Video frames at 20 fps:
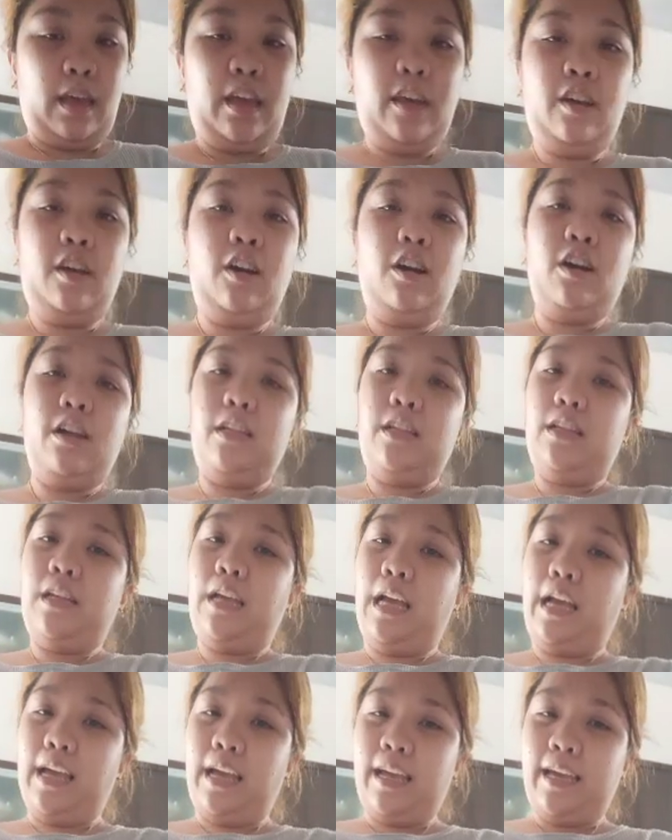Ayun,
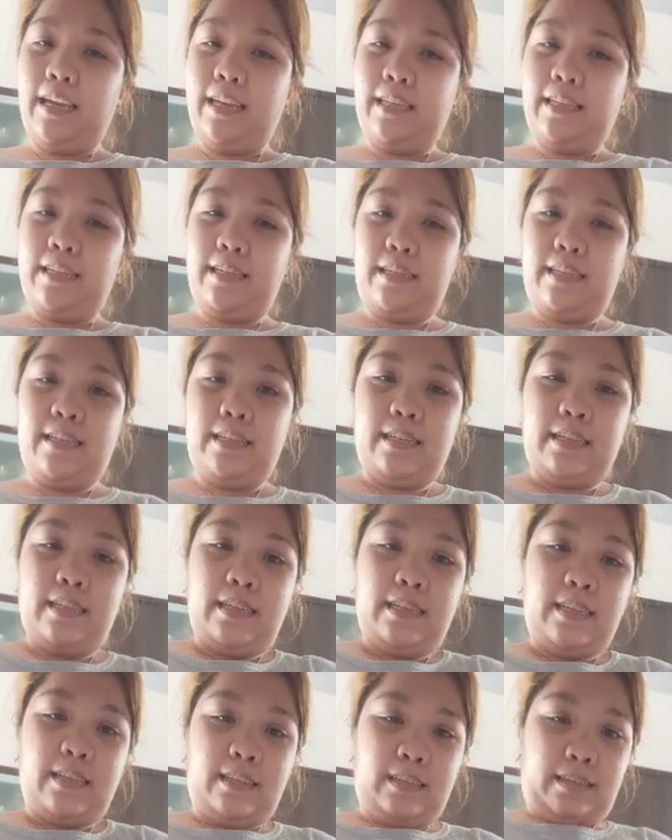guys.
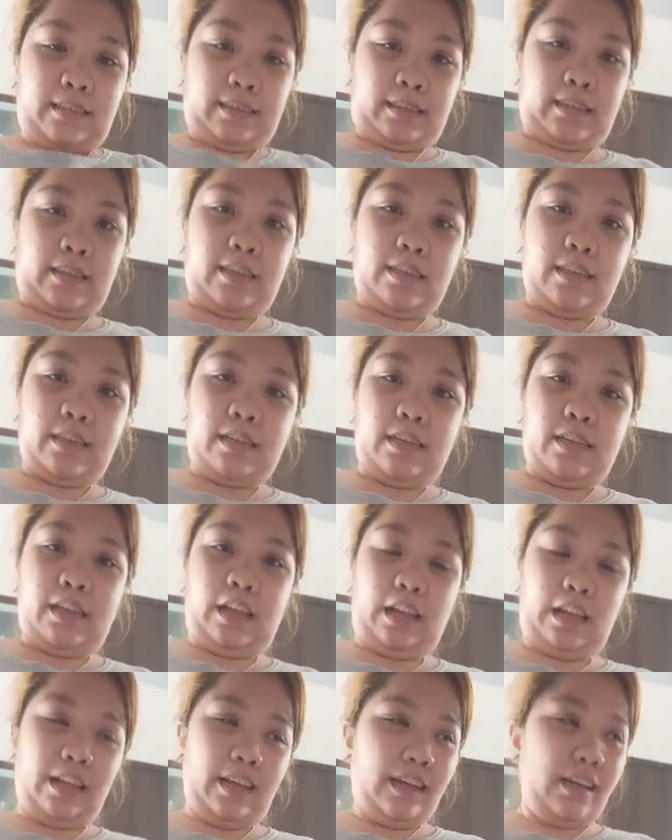
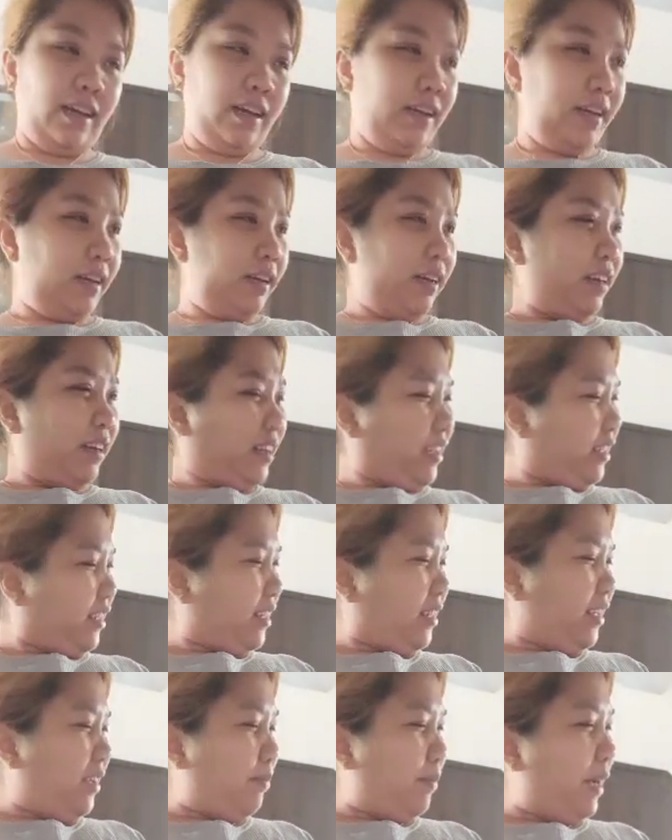Uh, ah,
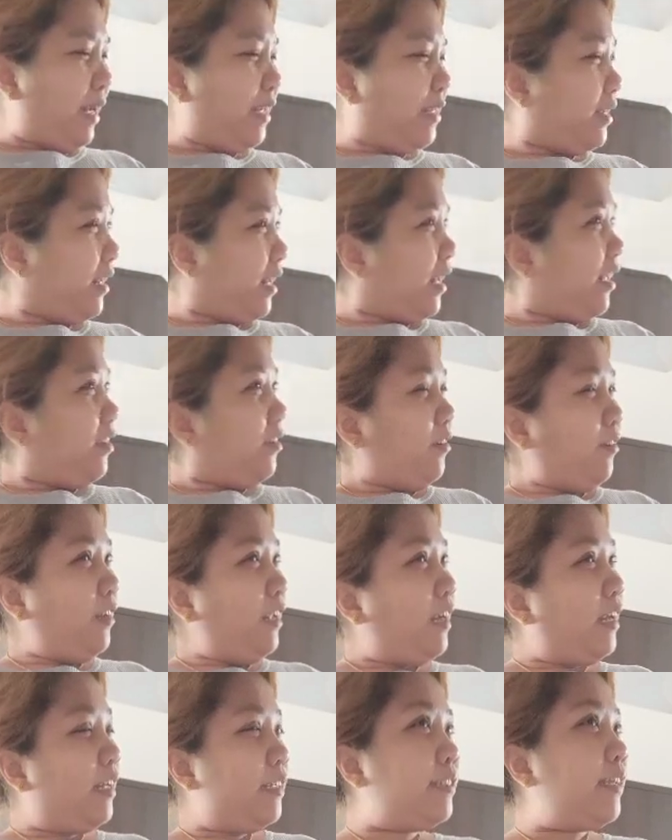naba, na, ano ko
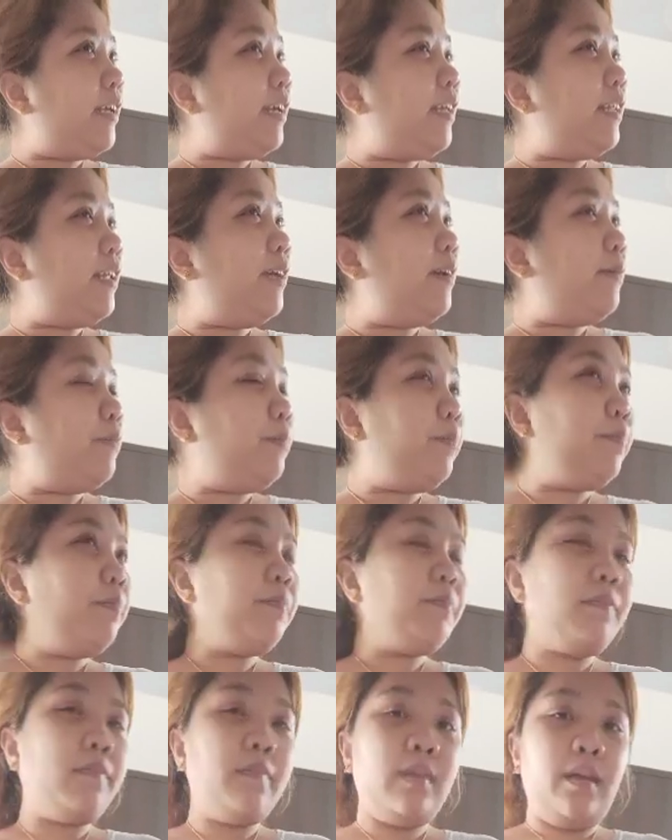lang kasi na
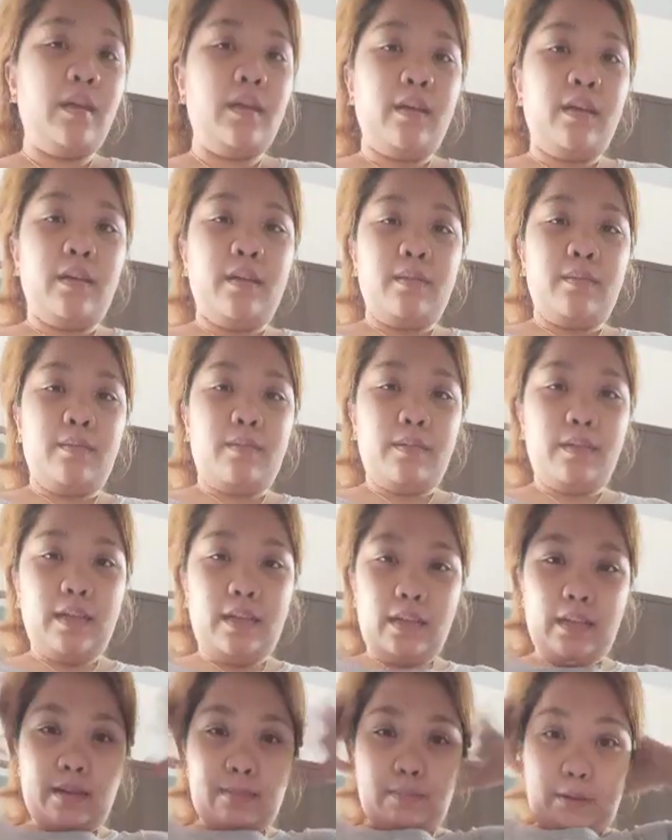
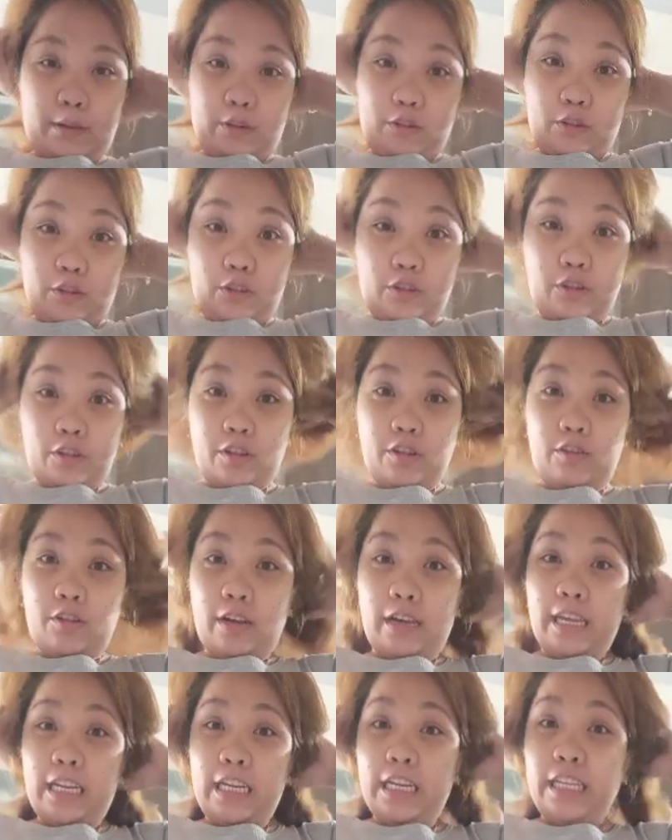na panood ko yung
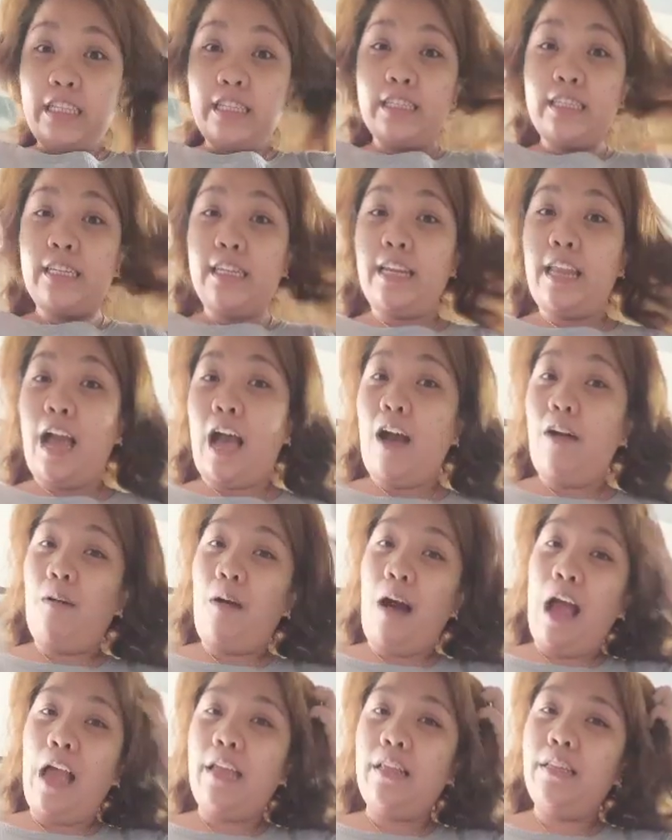kay Lin
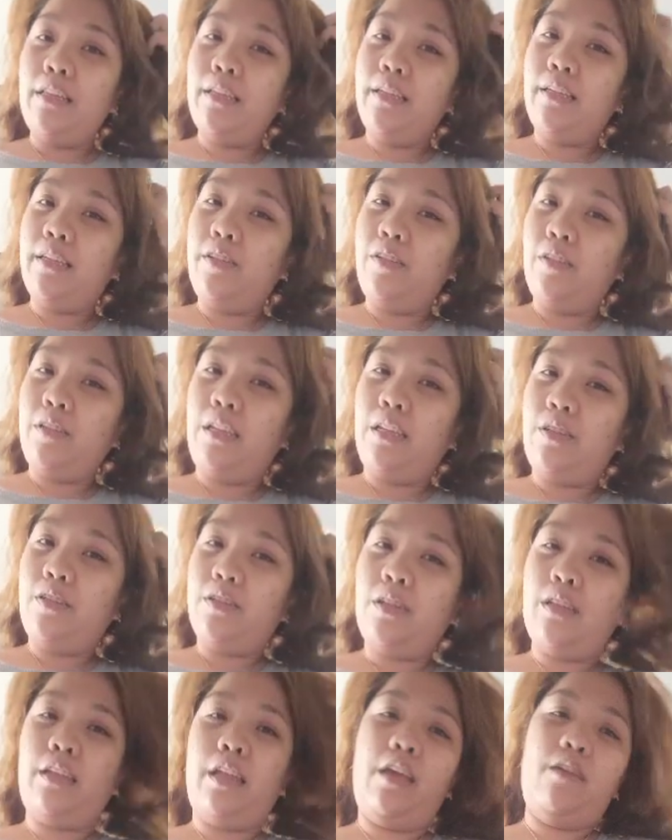Silawan, yun dito
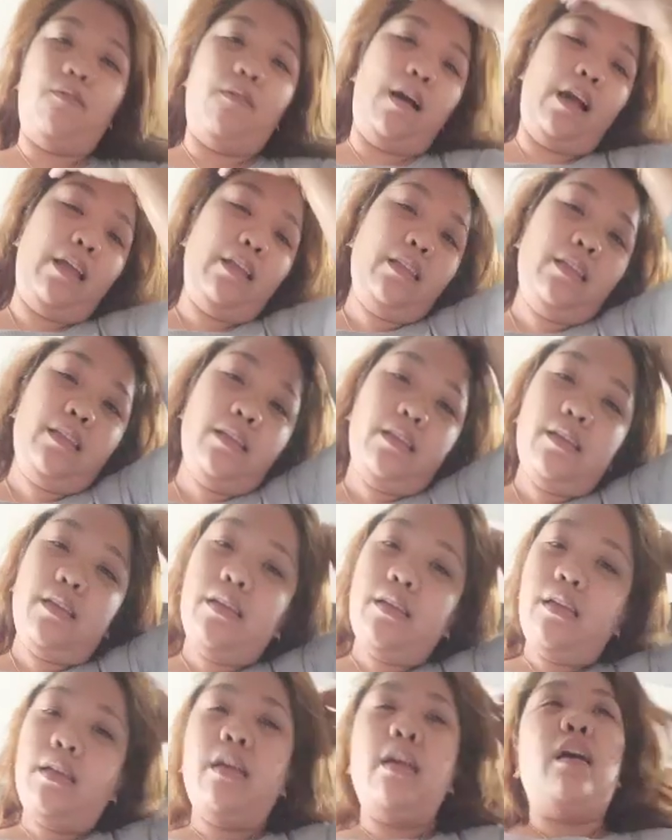sa Taiwan.
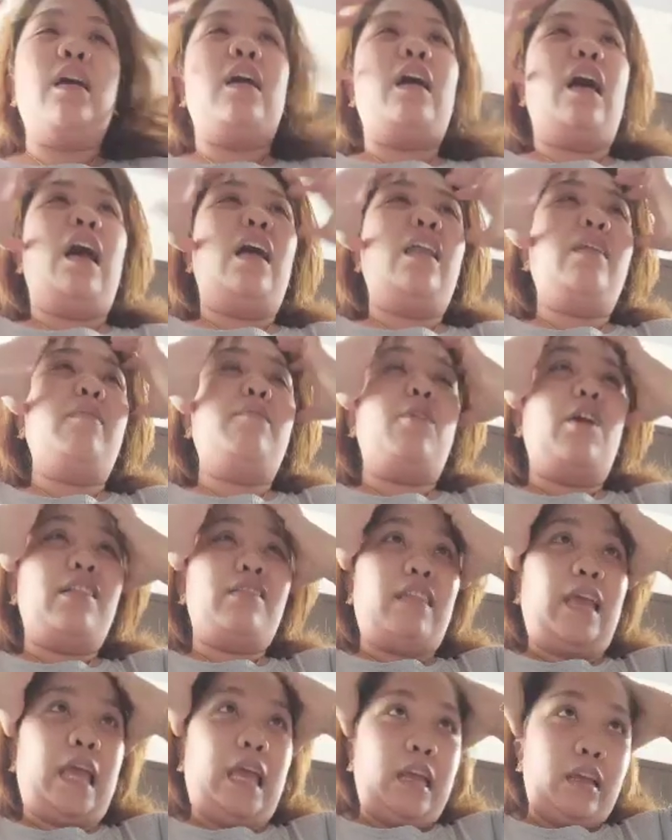Alam mo,
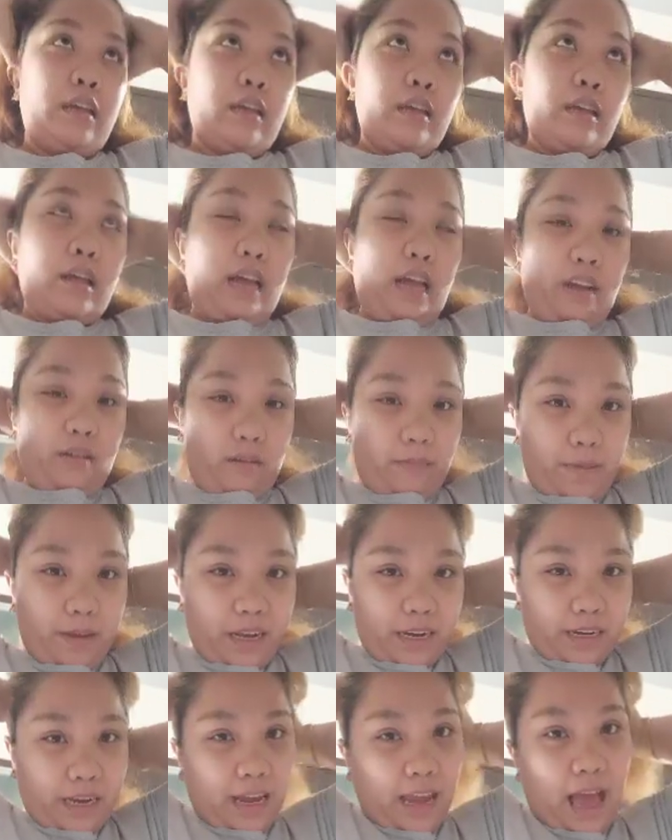Ateng, ano
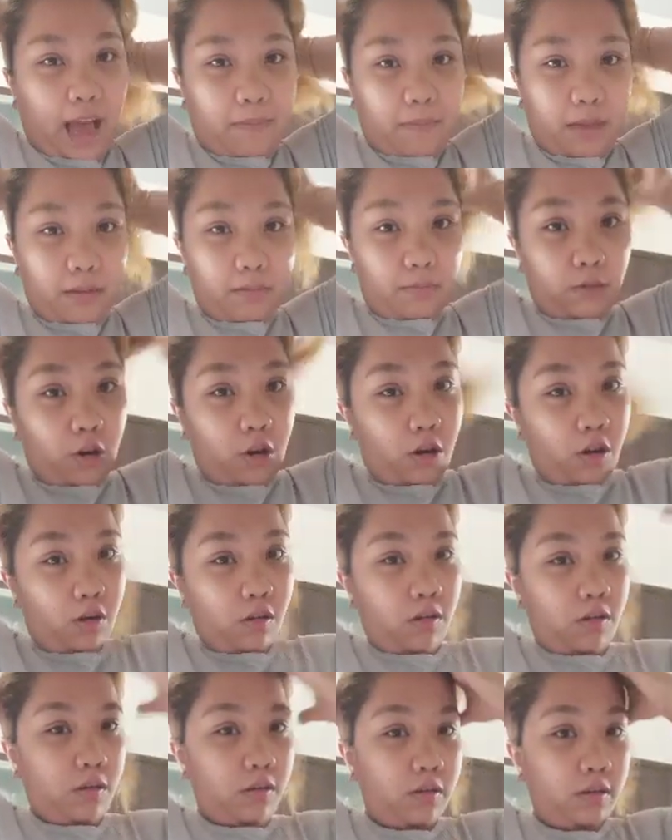pinaglalaban
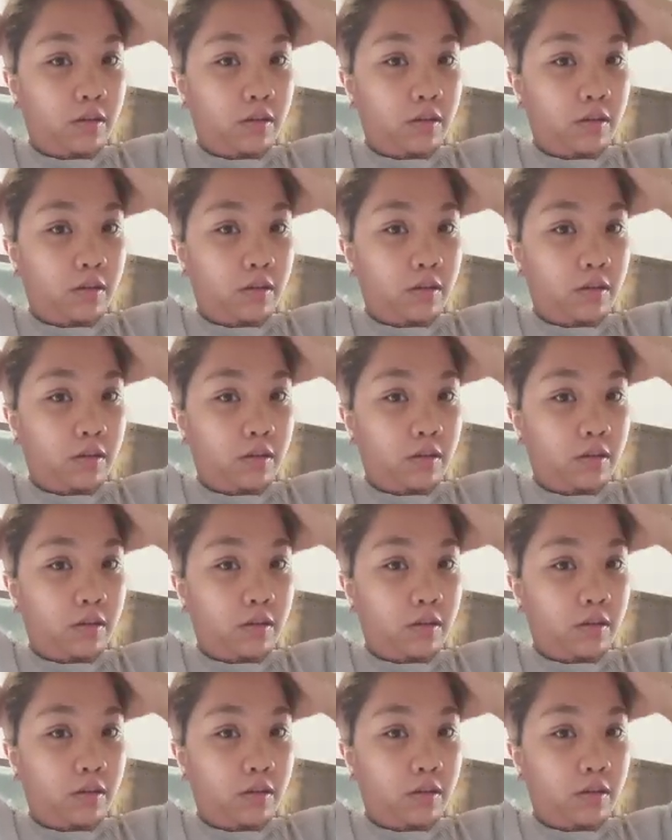mo?